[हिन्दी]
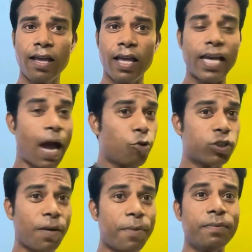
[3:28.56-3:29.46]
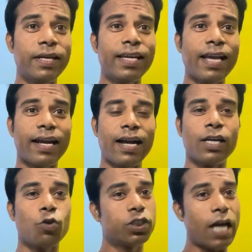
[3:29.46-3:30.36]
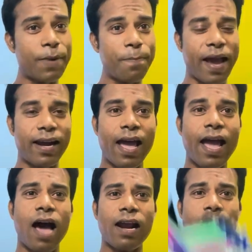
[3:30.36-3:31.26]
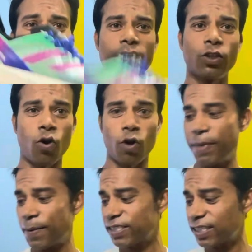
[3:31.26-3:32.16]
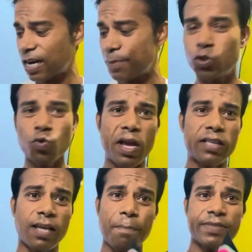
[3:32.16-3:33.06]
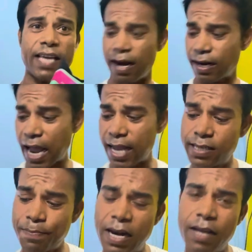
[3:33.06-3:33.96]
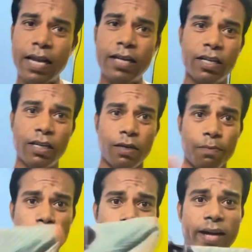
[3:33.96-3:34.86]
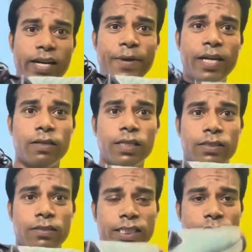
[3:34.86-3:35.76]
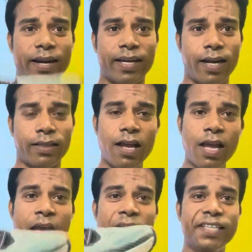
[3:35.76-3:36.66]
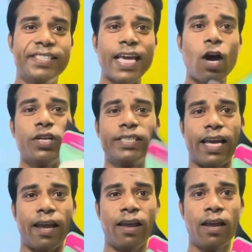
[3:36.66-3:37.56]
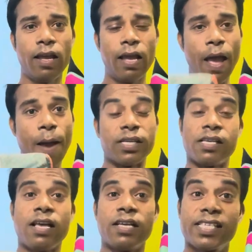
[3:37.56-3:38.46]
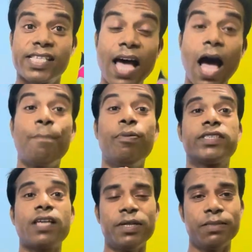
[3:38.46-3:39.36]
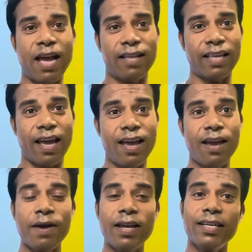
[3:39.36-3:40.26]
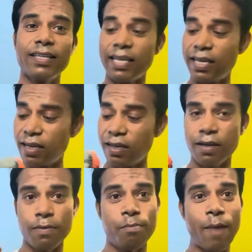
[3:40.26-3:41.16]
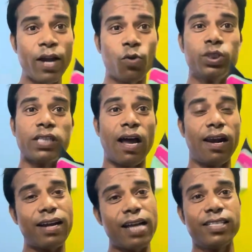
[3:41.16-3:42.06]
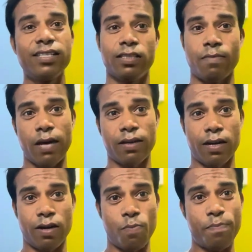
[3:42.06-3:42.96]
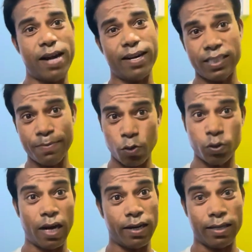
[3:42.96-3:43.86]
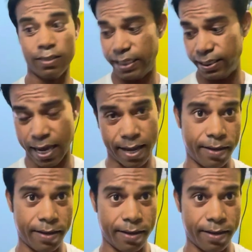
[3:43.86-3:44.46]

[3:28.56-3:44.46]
कि आपको समझ में नहीं आएगा कि कुछ आपने पहना है आराम से दौड़ोगे मेरे पास जितने भी शू है सबसे हल्का है इससे पहले ये प्यूमा का डेबिट इस्तेमाल कर रहा था इसे और इसे साफ समझ में आता है भाई कि मैं कुछ हल्का चीज इस्तेमाल कर रहा हूं पैर के नीचे मेरा कुछ हल्का चीज है